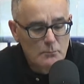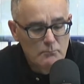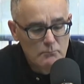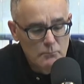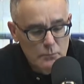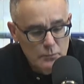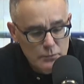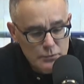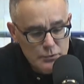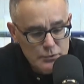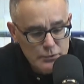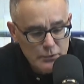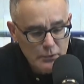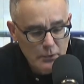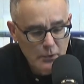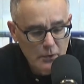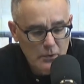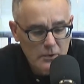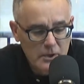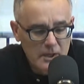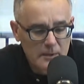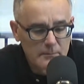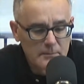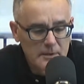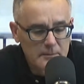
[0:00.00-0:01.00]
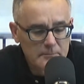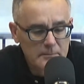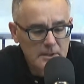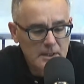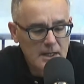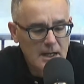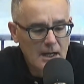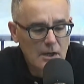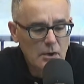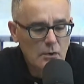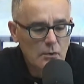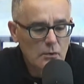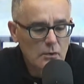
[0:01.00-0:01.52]
muchos los que me
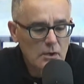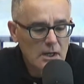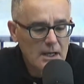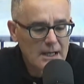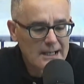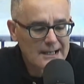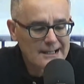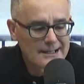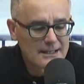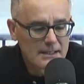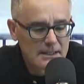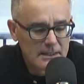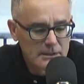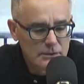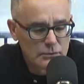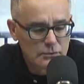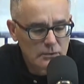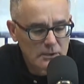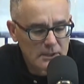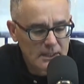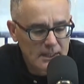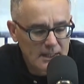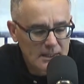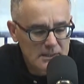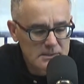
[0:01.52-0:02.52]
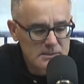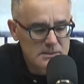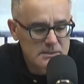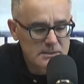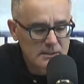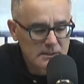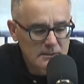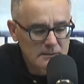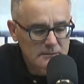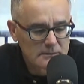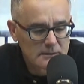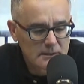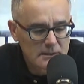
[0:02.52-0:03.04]
miran con cara de
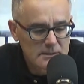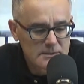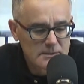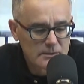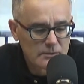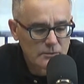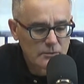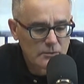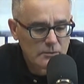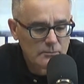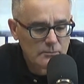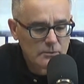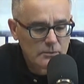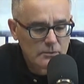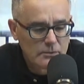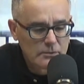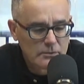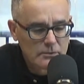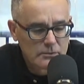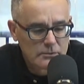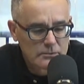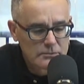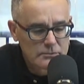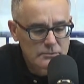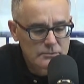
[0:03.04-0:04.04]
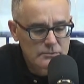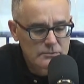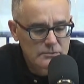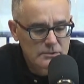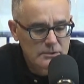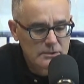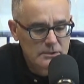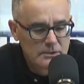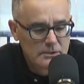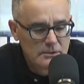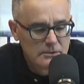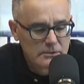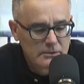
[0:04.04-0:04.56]
intolerancia, casi como
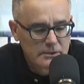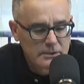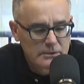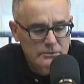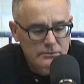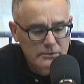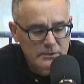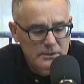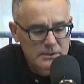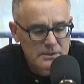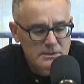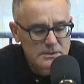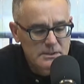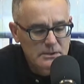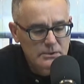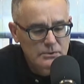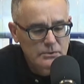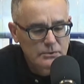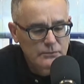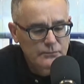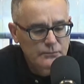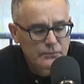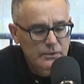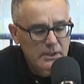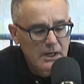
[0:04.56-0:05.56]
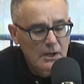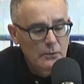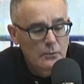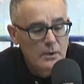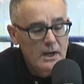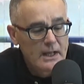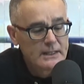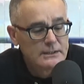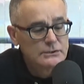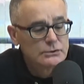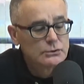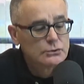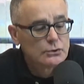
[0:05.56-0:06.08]
si lo que estoy diciendo fuera
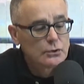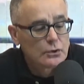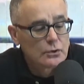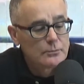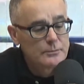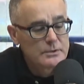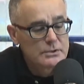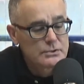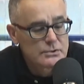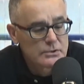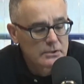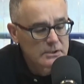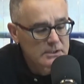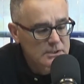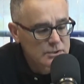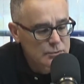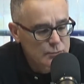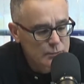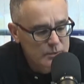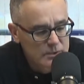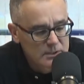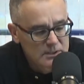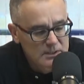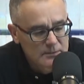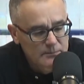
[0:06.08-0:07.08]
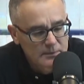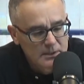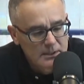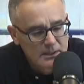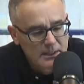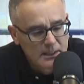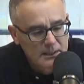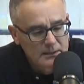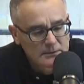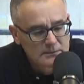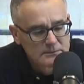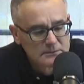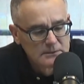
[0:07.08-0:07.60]
una intromisión en su
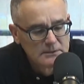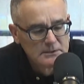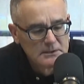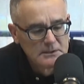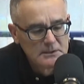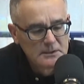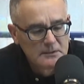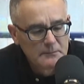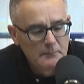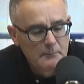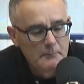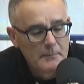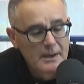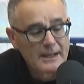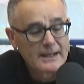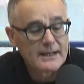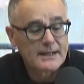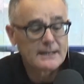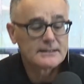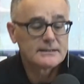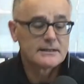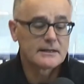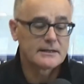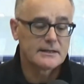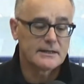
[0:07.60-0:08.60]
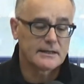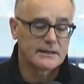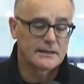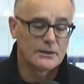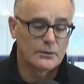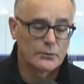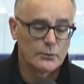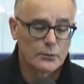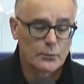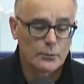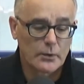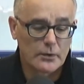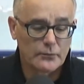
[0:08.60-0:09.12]
intimidad. Me encantaría que
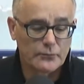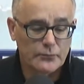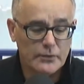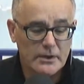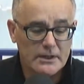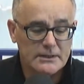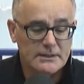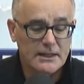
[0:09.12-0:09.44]
el Uruguay fuera